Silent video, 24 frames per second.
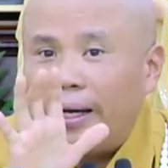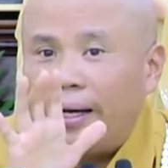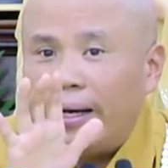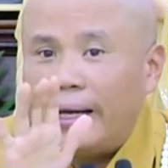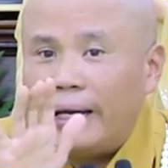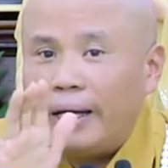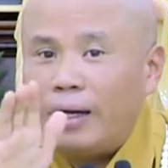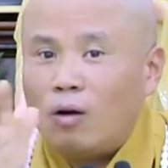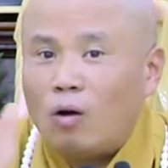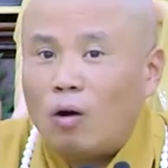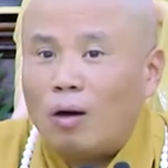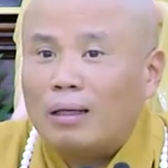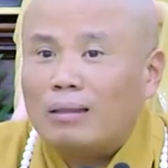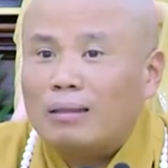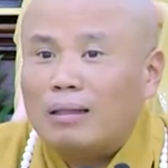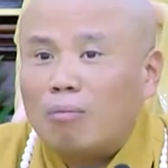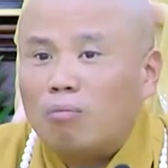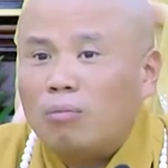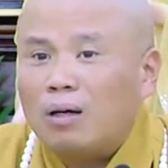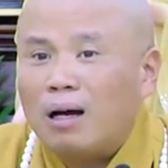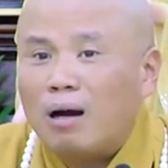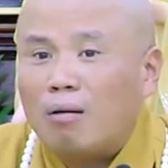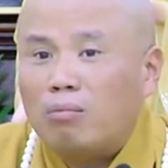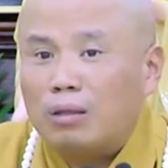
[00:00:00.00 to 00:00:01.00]
để khoảng
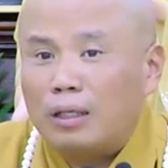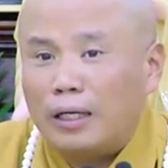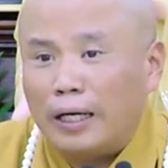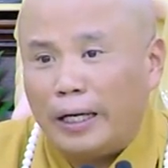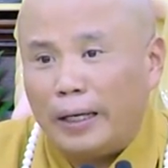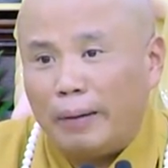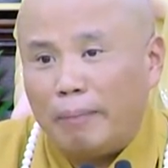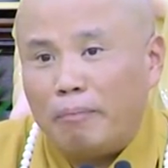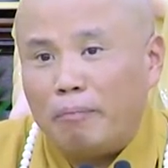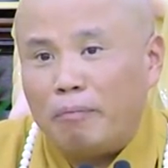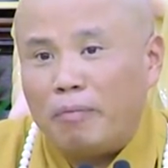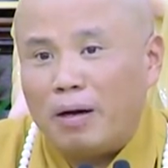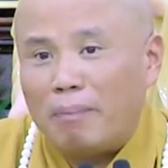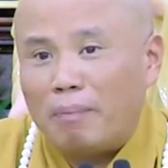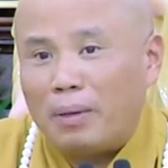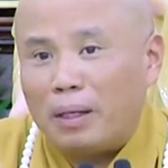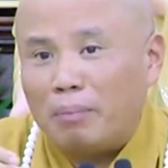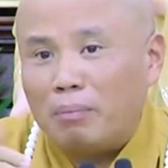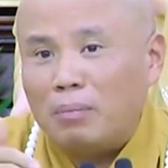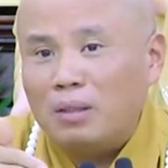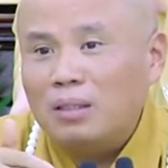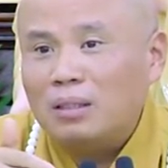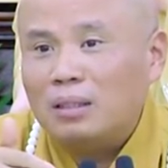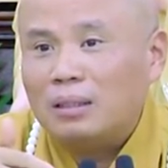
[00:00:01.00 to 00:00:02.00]
trống không niệm và
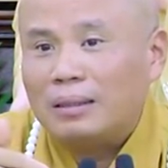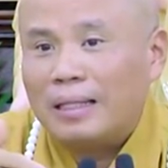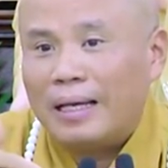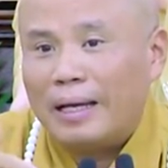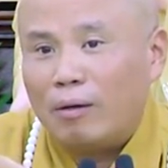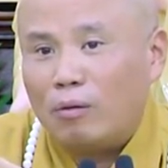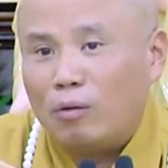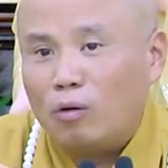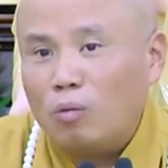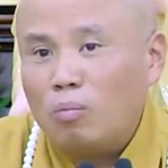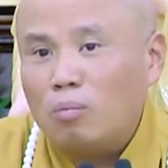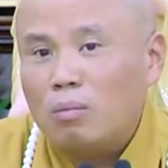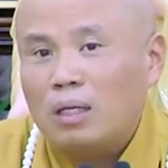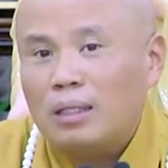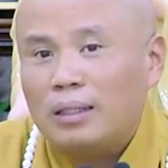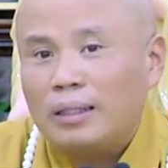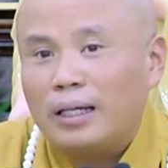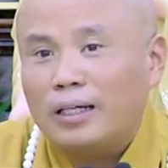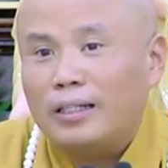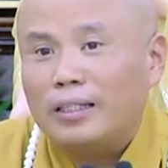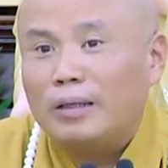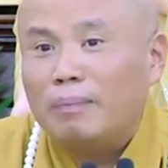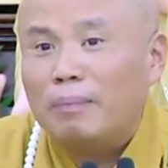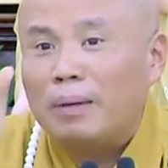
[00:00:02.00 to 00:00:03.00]
mình bước theo đúng bước
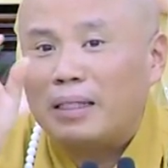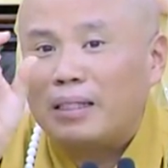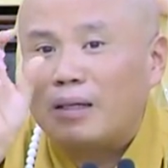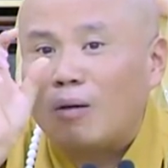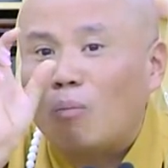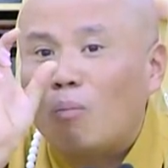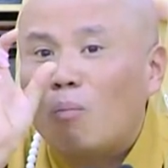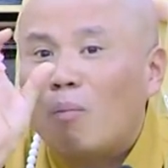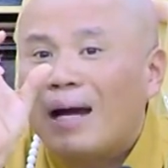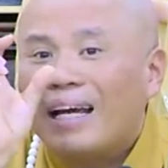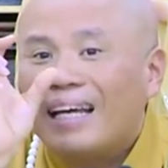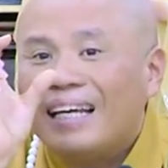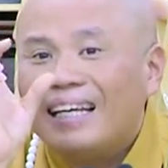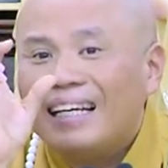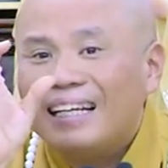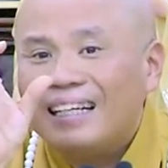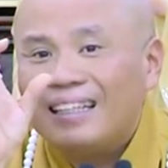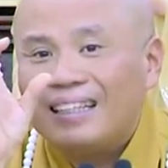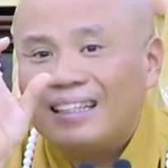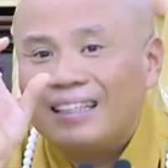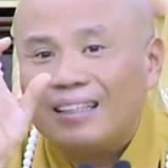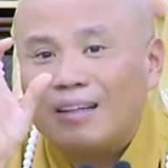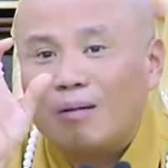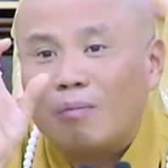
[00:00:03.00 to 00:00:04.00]
chân. Nhưng mà trong máy á,
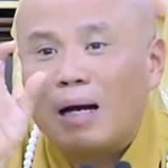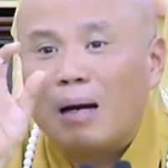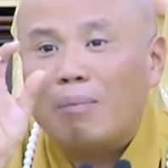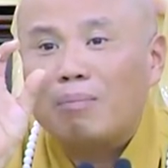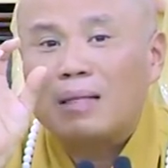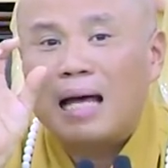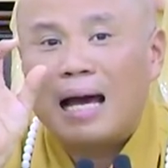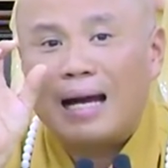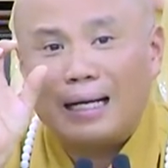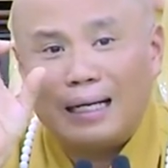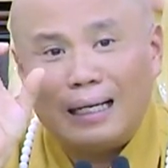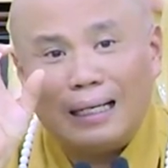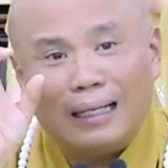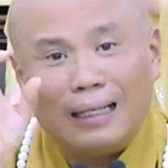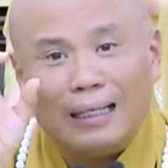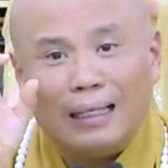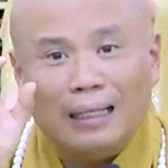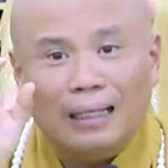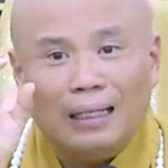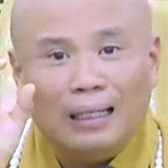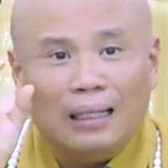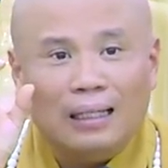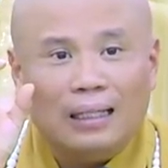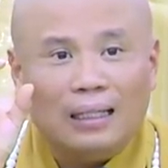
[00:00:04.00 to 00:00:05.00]
trong âm thanh á,
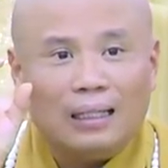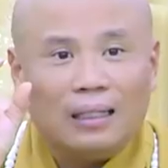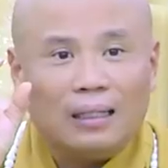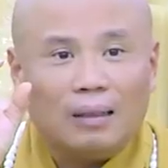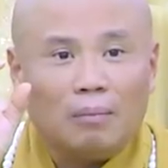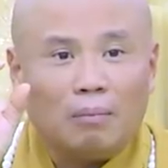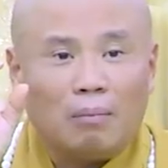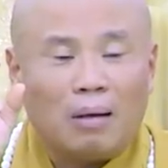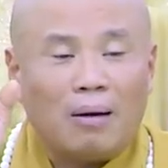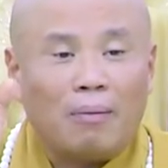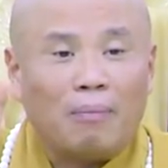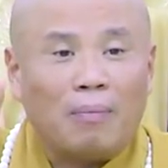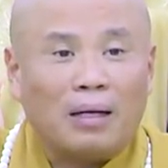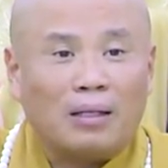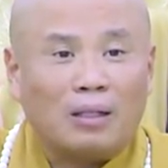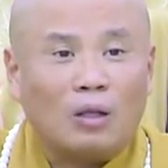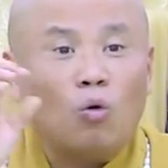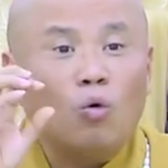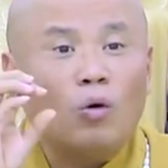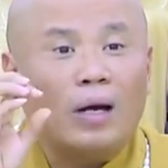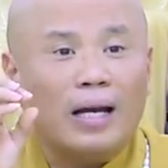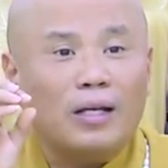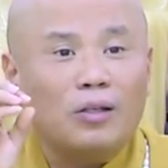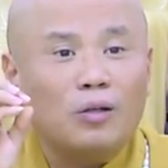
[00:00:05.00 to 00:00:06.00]
mà
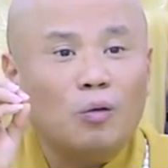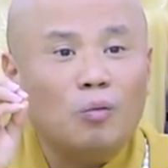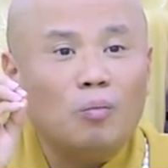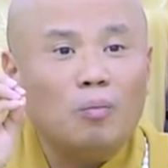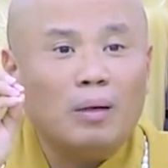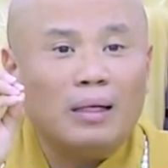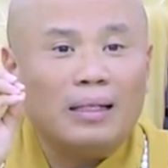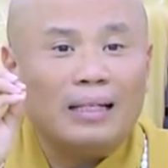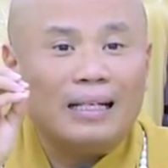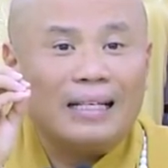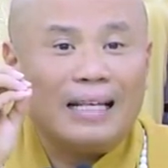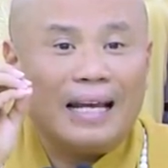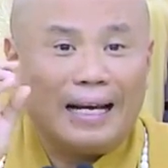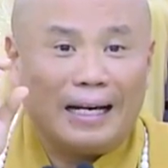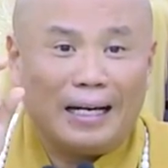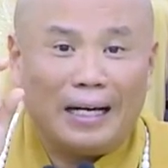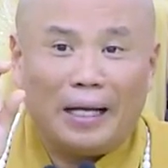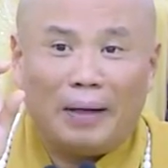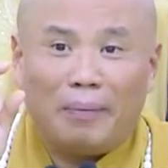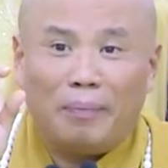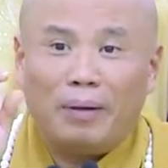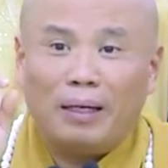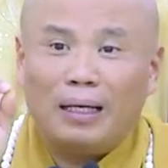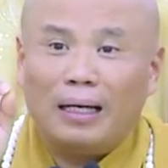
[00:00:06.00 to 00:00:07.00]
tu đại chúng mà giác nhàn
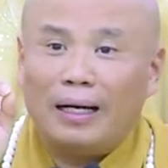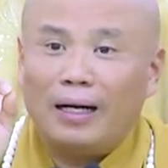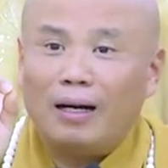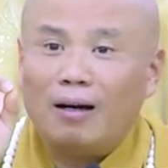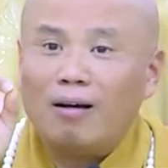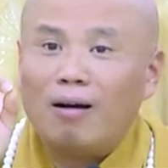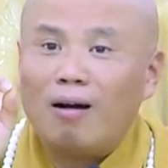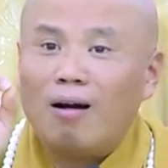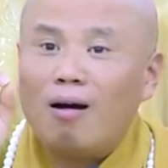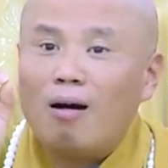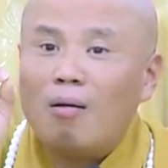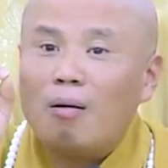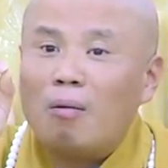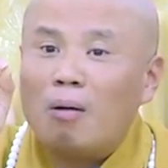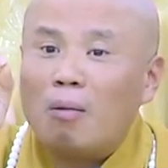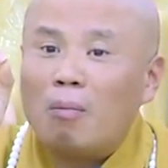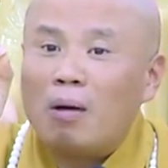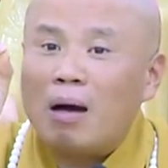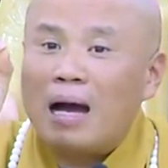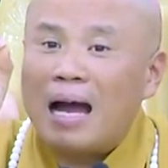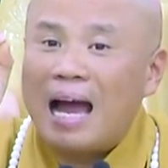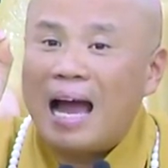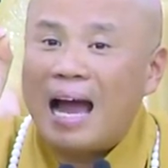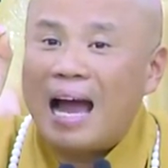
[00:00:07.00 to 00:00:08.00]
niệm á, là nó có
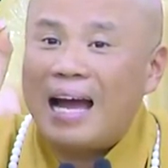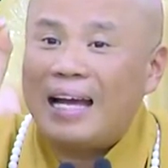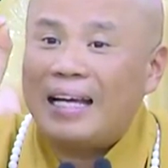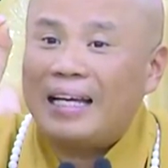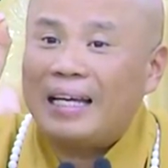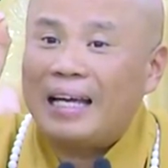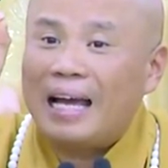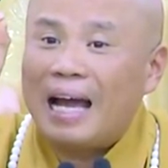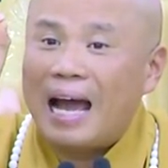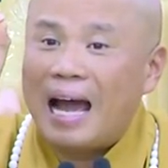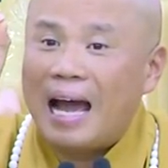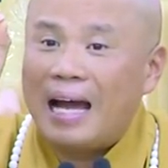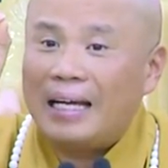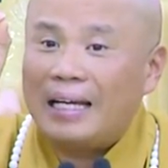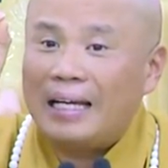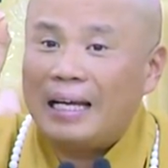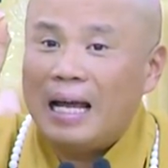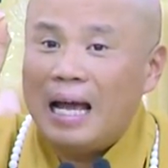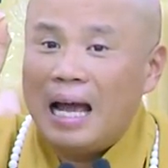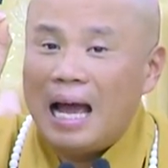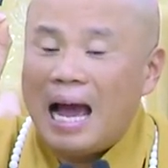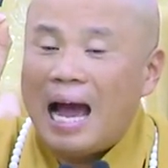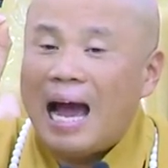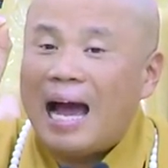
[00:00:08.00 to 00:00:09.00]

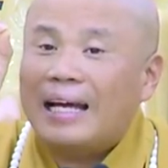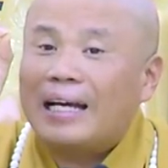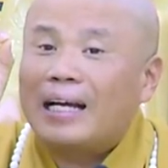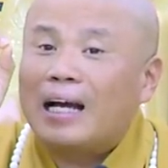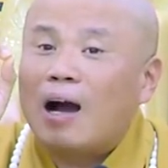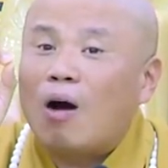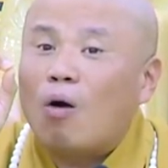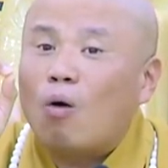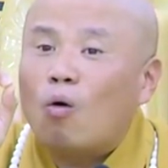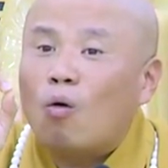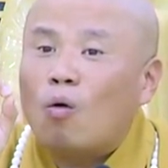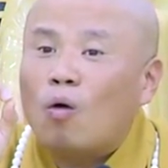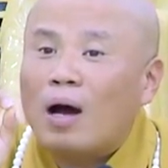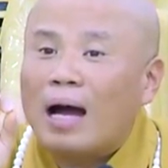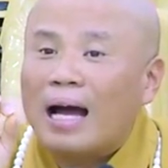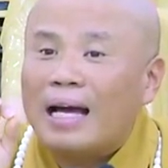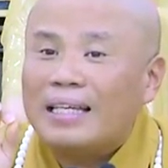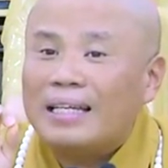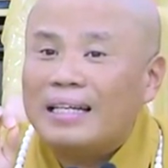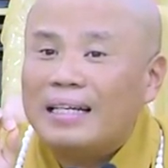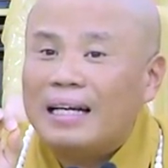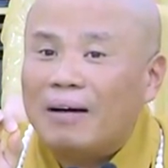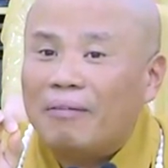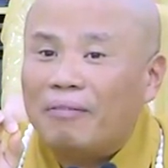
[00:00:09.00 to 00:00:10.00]
hai câu A
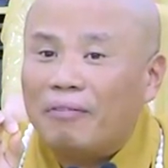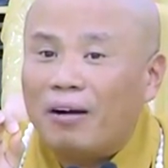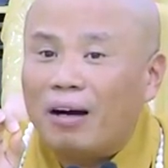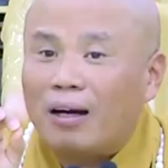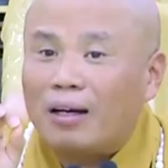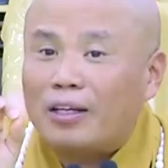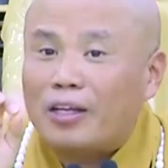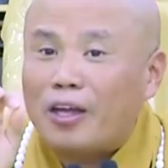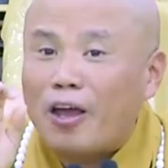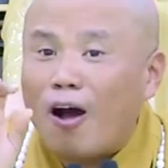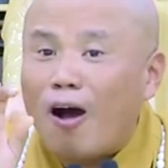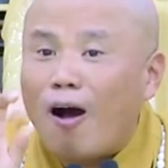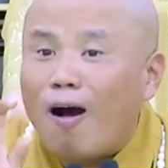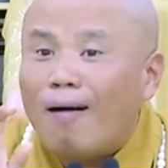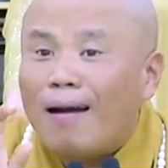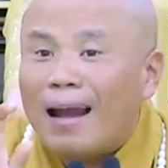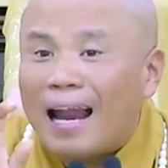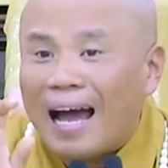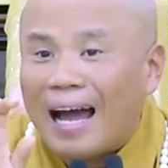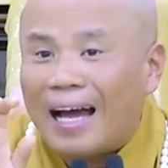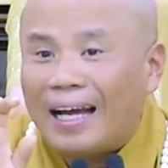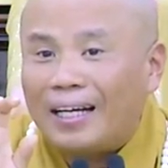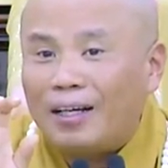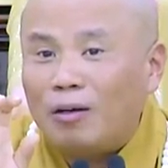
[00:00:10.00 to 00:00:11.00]
Di Đà Phật nhỏ
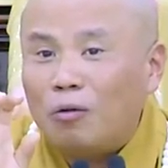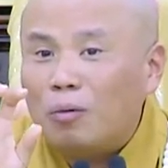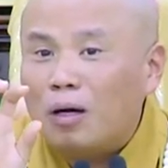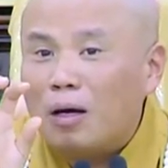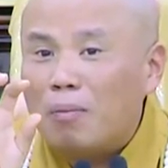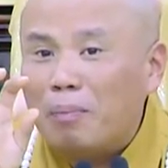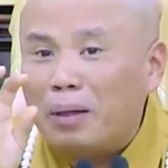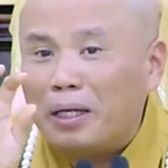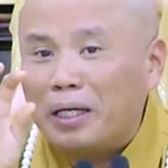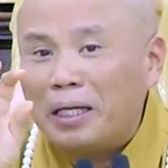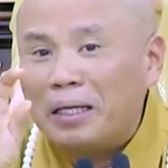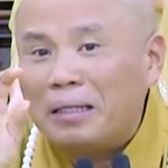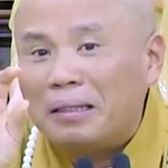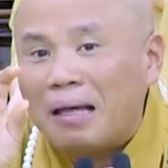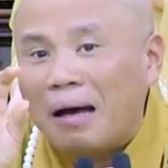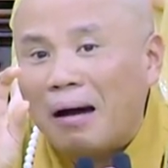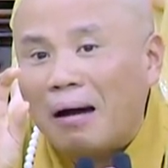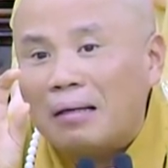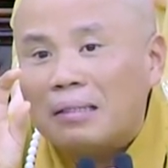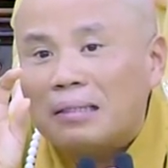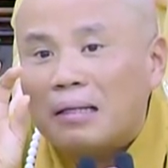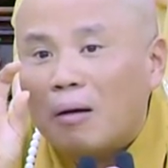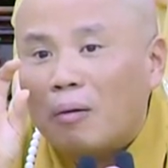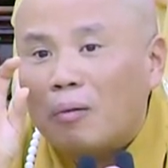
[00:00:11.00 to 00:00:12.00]
lại, lúc đó mình hít
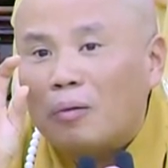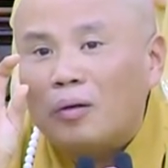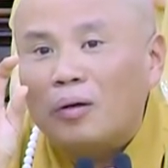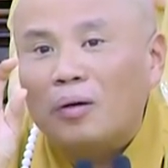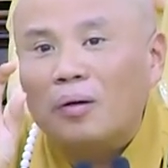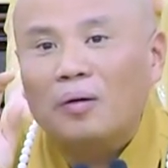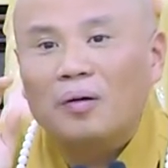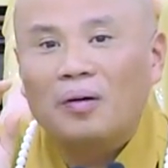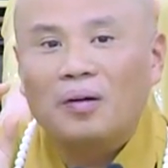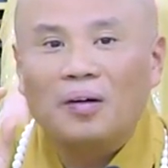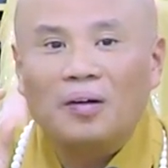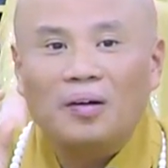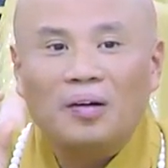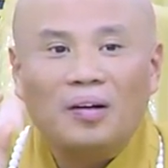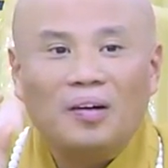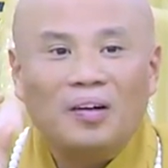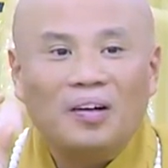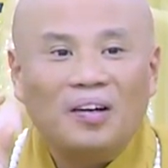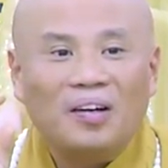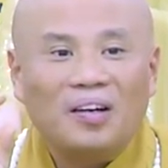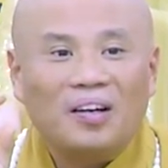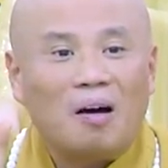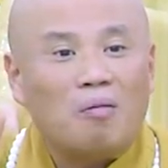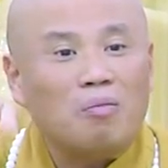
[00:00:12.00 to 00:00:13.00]
thở sâu vô,
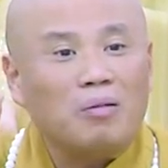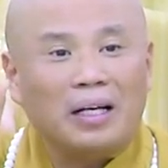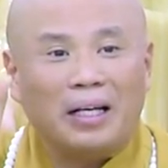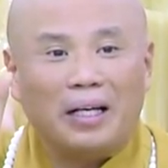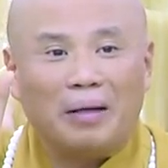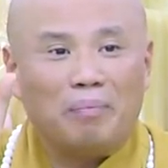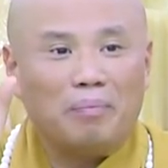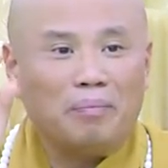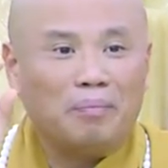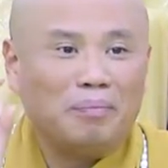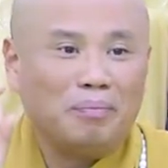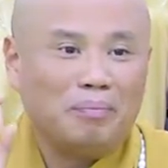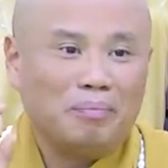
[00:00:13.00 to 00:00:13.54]
không niệm.